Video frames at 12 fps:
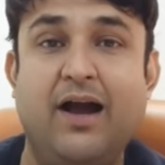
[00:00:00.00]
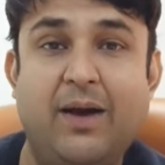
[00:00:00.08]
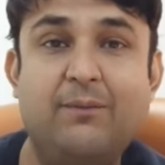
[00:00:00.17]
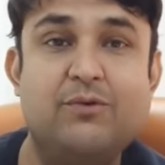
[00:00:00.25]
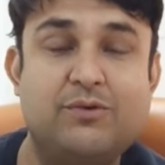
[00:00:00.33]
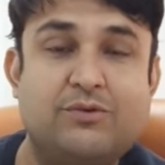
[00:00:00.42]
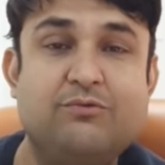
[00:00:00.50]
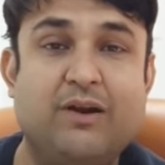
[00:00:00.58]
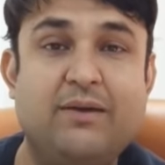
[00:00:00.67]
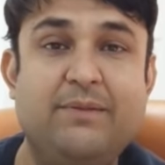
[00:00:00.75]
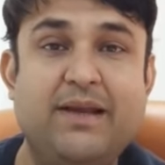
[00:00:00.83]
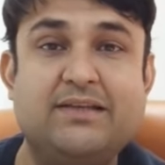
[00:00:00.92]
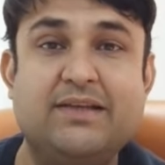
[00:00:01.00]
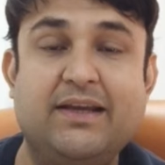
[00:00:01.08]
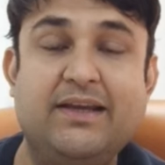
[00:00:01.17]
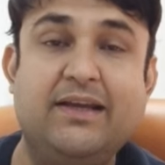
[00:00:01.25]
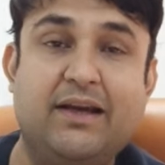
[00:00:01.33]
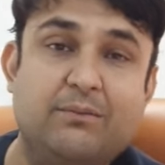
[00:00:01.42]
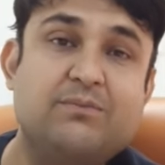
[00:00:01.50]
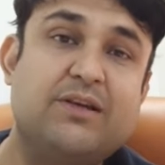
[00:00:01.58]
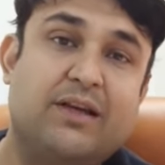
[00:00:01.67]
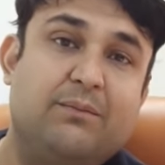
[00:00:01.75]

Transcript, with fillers: आपको वन बी के लिए कम से